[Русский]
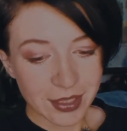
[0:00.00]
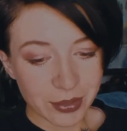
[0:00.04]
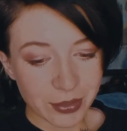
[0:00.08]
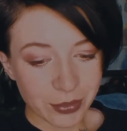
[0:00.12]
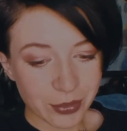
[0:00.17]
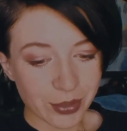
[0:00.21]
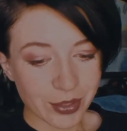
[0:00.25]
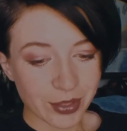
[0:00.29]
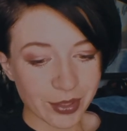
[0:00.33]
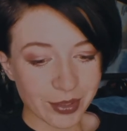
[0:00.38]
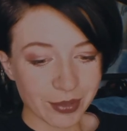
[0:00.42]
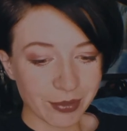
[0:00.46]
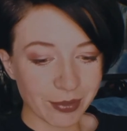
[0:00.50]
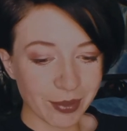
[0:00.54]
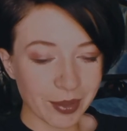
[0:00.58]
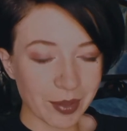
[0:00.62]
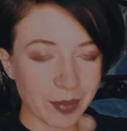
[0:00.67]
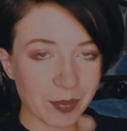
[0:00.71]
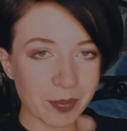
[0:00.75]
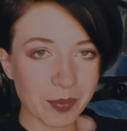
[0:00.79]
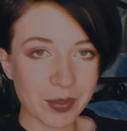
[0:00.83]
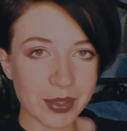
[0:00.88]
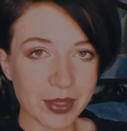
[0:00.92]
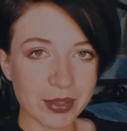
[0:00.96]

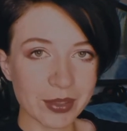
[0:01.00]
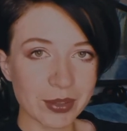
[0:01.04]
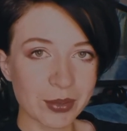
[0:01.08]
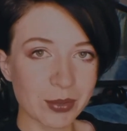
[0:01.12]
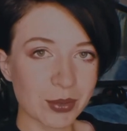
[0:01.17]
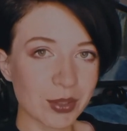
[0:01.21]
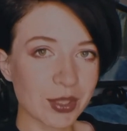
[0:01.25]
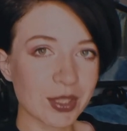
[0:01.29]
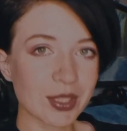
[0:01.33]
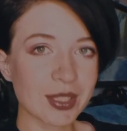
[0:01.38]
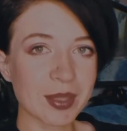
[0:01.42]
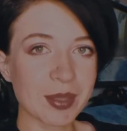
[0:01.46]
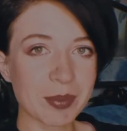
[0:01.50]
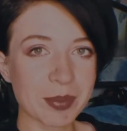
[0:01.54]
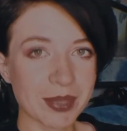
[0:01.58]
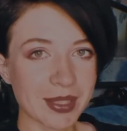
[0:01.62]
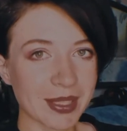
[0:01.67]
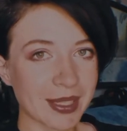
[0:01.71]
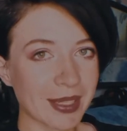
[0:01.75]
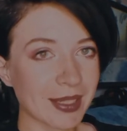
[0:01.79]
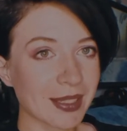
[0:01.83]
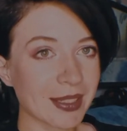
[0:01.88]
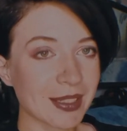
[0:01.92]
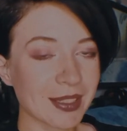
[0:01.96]
Учитывая предыдущие
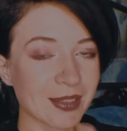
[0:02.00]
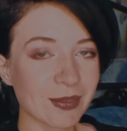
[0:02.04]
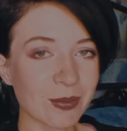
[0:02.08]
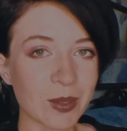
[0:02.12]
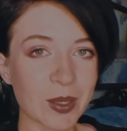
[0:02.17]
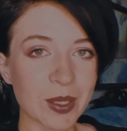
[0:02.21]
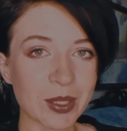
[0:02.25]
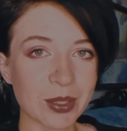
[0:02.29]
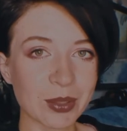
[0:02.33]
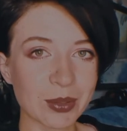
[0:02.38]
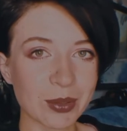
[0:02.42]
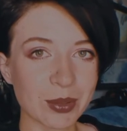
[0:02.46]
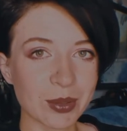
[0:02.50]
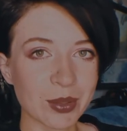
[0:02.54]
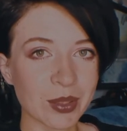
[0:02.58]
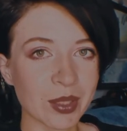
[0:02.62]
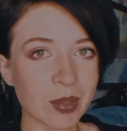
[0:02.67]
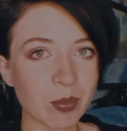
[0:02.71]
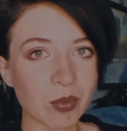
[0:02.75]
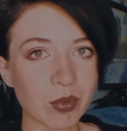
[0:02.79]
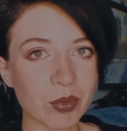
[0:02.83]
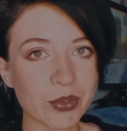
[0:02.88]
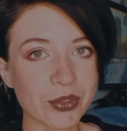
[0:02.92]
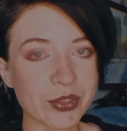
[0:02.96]
обстоятельства, о которых
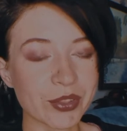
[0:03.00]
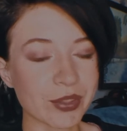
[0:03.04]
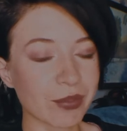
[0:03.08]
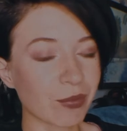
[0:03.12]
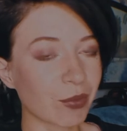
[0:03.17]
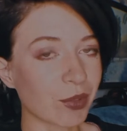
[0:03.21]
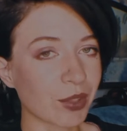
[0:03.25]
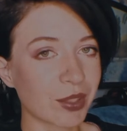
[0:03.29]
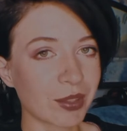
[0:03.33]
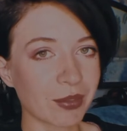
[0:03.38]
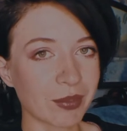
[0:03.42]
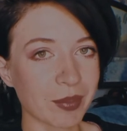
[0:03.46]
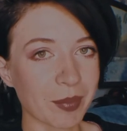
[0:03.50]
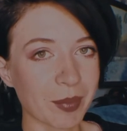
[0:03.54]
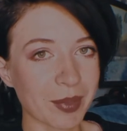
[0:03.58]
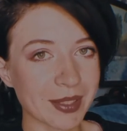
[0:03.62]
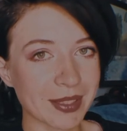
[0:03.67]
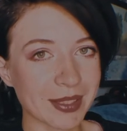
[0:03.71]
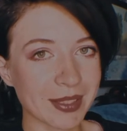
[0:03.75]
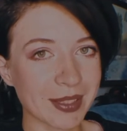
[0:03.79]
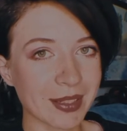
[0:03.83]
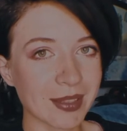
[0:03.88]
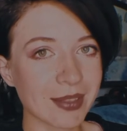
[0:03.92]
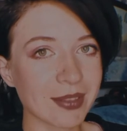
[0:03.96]
я буду сегодня вам
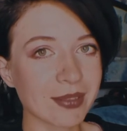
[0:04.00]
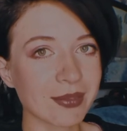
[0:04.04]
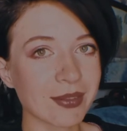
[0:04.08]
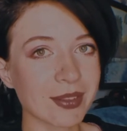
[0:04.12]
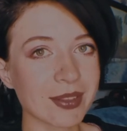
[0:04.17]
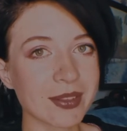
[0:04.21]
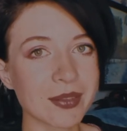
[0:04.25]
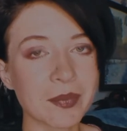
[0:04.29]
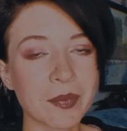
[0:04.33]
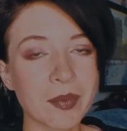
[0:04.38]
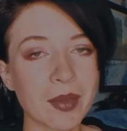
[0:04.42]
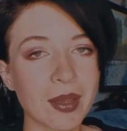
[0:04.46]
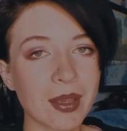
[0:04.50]
рассказывать.